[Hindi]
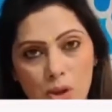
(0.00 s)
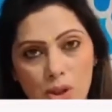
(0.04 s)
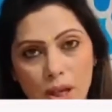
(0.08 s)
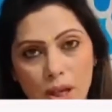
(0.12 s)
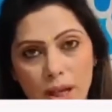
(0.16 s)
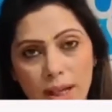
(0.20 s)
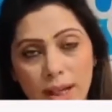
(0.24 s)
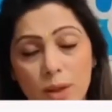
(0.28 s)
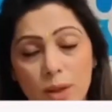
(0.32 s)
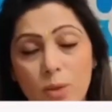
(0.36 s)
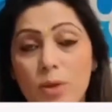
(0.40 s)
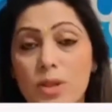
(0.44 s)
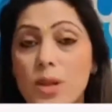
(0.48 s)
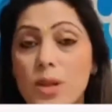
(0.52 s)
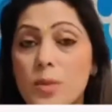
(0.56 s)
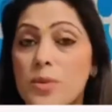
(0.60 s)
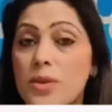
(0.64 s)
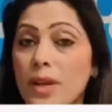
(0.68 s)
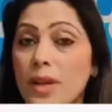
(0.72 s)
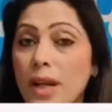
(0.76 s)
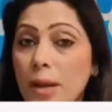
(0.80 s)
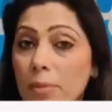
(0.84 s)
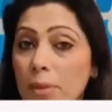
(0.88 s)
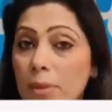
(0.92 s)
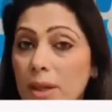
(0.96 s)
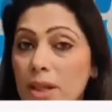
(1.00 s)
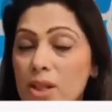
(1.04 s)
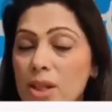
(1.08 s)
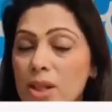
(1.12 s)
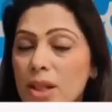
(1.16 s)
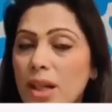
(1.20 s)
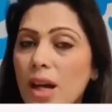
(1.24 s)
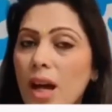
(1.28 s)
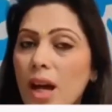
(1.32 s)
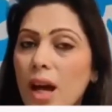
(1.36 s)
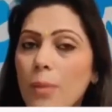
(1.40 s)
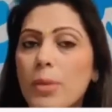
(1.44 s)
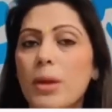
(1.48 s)
जाएंगी तो सब्सक्राइब
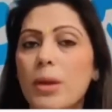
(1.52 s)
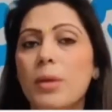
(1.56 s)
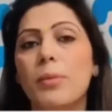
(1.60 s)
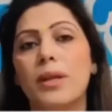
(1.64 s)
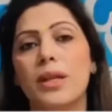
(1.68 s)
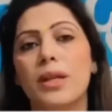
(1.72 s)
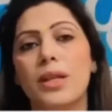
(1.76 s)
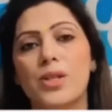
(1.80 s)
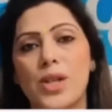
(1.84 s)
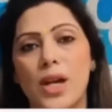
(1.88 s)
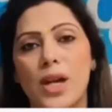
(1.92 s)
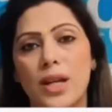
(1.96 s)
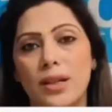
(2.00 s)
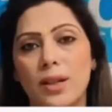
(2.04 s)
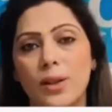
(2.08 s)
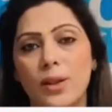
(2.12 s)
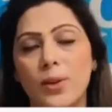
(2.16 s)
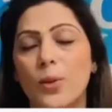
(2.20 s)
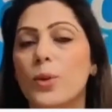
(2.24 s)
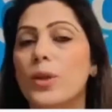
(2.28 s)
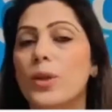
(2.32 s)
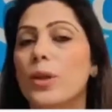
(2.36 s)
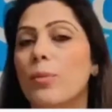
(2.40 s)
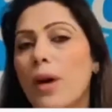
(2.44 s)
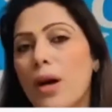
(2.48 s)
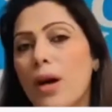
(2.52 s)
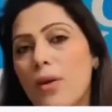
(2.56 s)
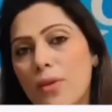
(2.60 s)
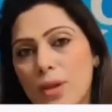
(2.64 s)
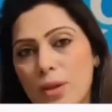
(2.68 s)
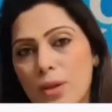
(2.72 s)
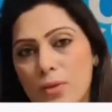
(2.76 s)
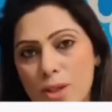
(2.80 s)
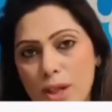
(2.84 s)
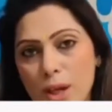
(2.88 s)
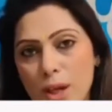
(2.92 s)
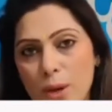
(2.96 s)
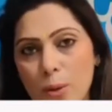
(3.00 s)
कीजिएगा अभी मेरे चैनल को द पावर
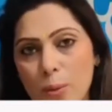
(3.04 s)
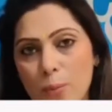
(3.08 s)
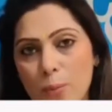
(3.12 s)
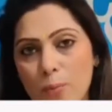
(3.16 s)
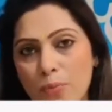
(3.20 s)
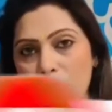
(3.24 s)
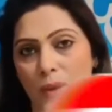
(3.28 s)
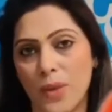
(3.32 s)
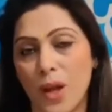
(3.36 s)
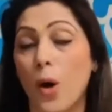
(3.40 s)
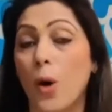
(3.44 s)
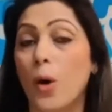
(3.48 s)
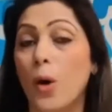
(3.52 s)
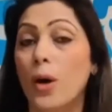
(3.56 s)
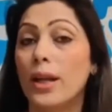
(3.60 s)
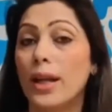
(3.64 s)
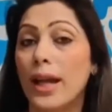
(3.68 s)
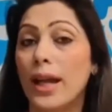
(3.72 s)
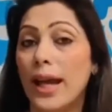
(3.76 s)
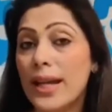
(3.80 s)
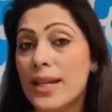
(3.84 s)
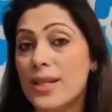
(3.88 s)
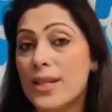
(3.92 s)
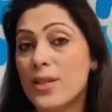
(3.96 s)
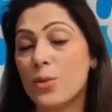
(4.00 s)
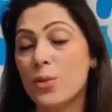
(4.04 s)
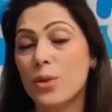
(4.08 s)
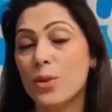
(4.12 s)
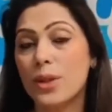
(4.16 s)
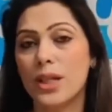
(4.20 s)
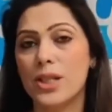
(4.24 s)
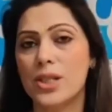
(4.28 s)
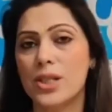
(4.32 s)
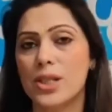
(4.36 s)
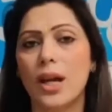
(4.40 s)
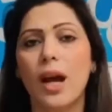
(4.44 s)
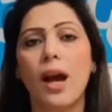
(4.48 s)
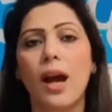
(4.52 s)
ऑफ टैरो और लाइक जरूर
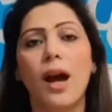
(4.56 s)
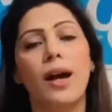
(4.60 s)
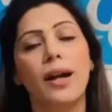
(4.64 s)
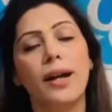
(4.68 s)
कीजिएगा